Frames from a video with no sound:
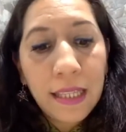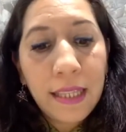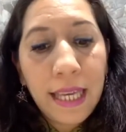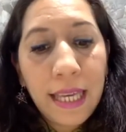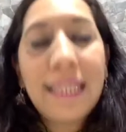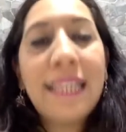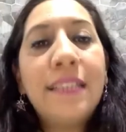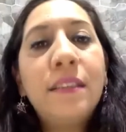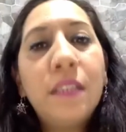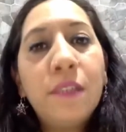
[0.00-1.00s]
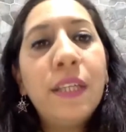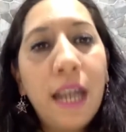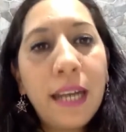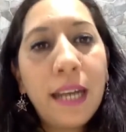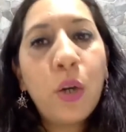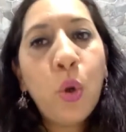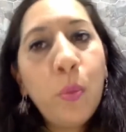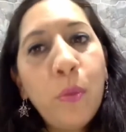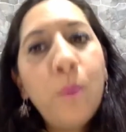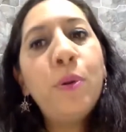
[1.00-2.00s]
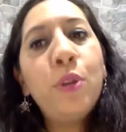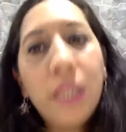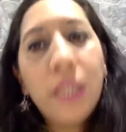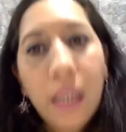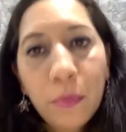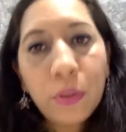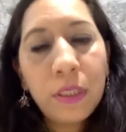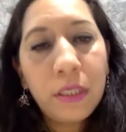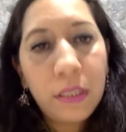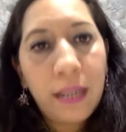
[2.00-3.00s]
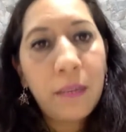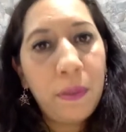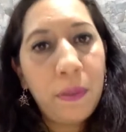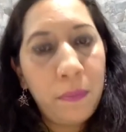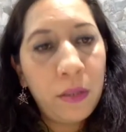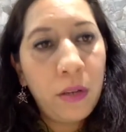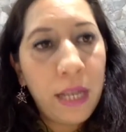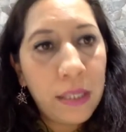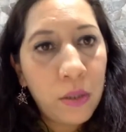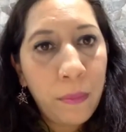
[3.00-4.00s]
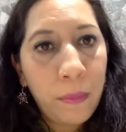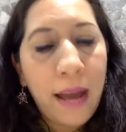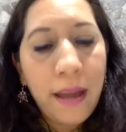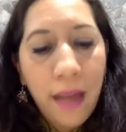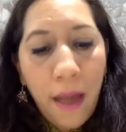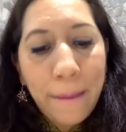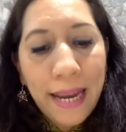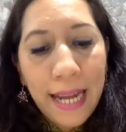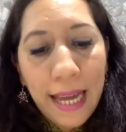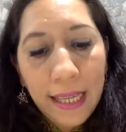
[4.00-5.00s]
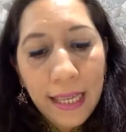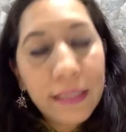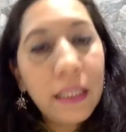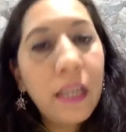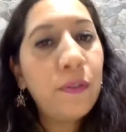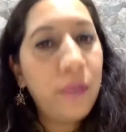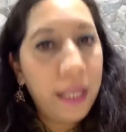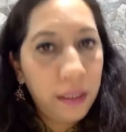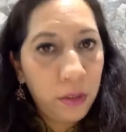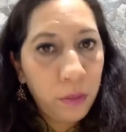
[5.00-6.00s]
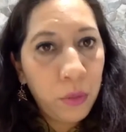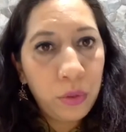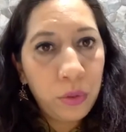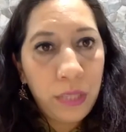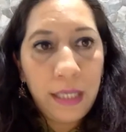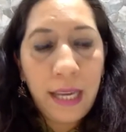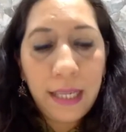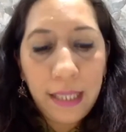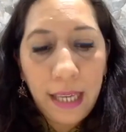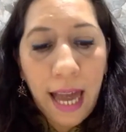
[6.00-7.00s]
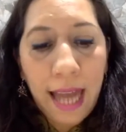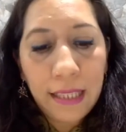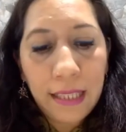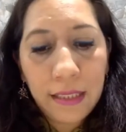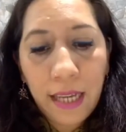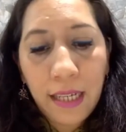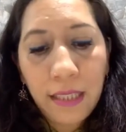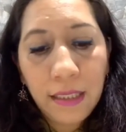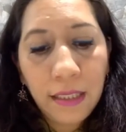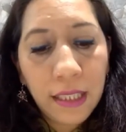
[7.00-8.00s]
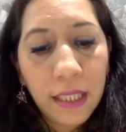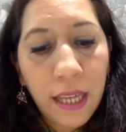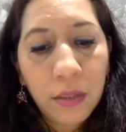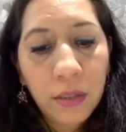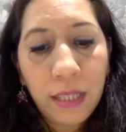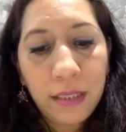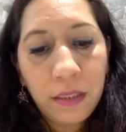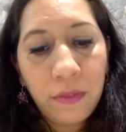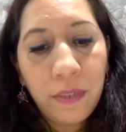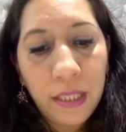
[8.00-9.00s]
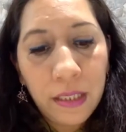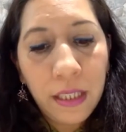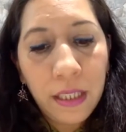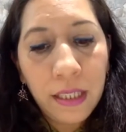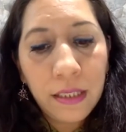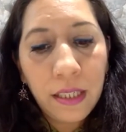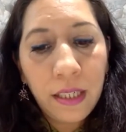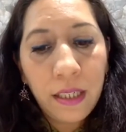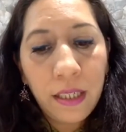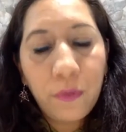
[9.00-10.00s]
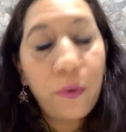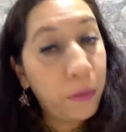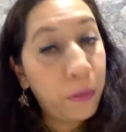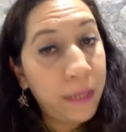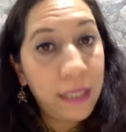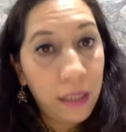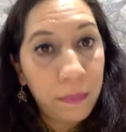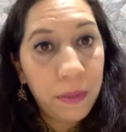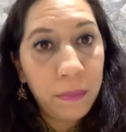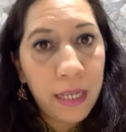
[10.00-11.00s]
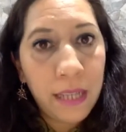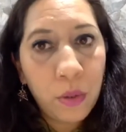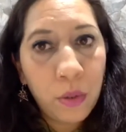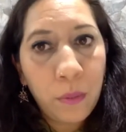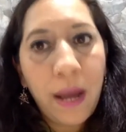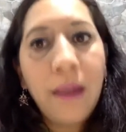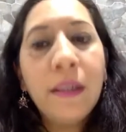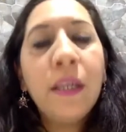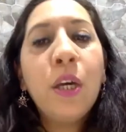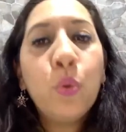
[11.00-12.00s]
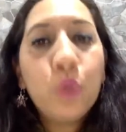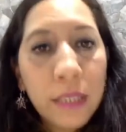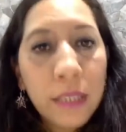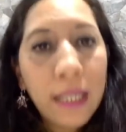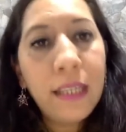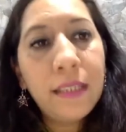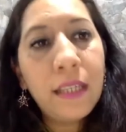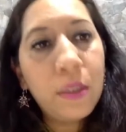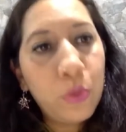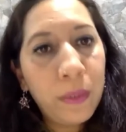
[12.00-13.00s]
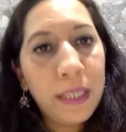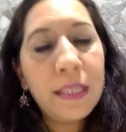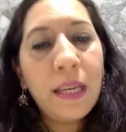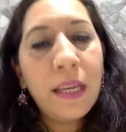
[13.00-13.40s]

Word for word: de identificar cómo podríamos estar reprimiendo la sombra. Para este efecto, me gustaría que al estarles indicando las diferentes eh, formas de reprimir la sombra, ustedes a su vez